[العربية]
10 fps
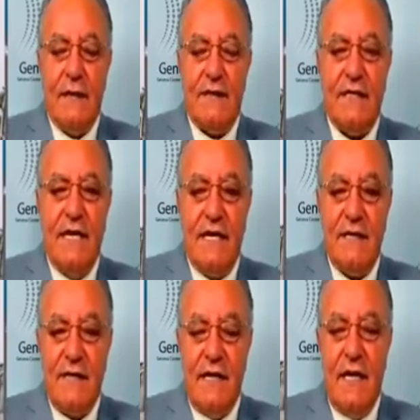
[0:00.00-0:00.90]

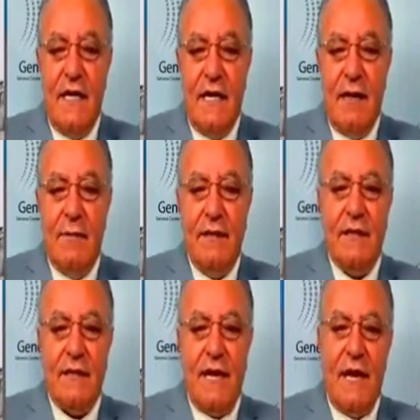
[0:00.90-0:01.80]
السياسه هي من
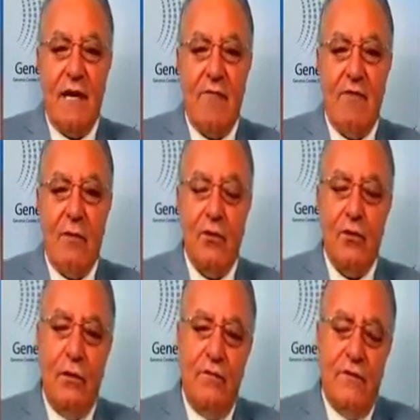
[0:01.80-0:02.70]
تتحكم في
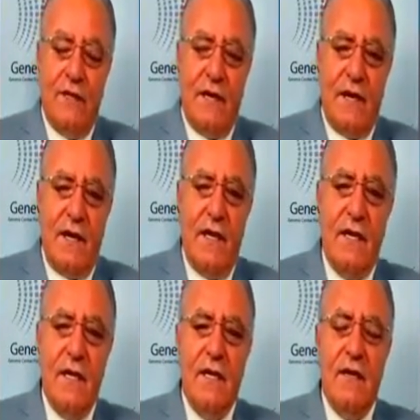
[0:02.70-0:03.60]
الموضوع فنرى
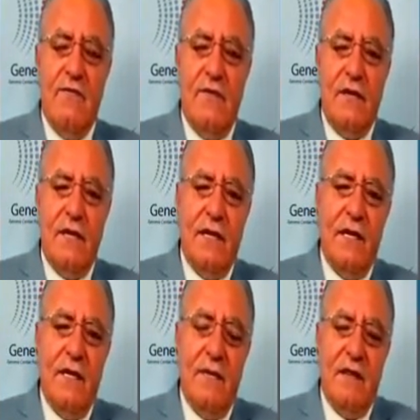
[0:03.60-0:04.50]

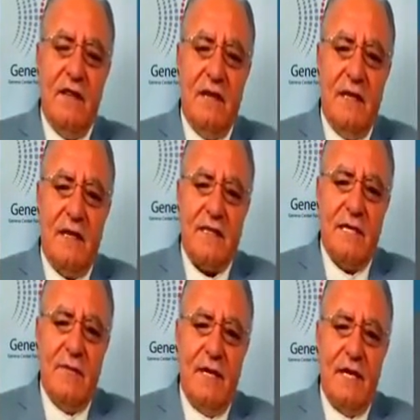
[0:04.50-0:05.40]
في مثلا
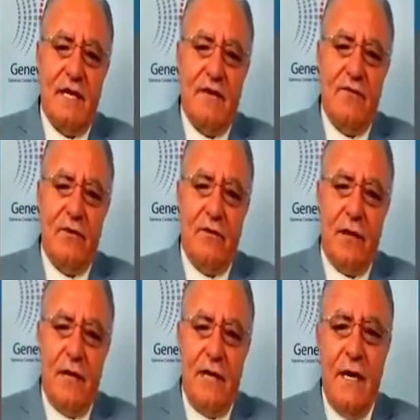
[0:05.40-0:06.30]
الصدمة الأخيرة في
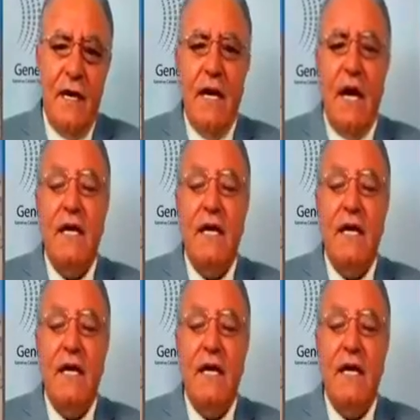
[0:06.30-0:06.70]
أوكرانيا مم.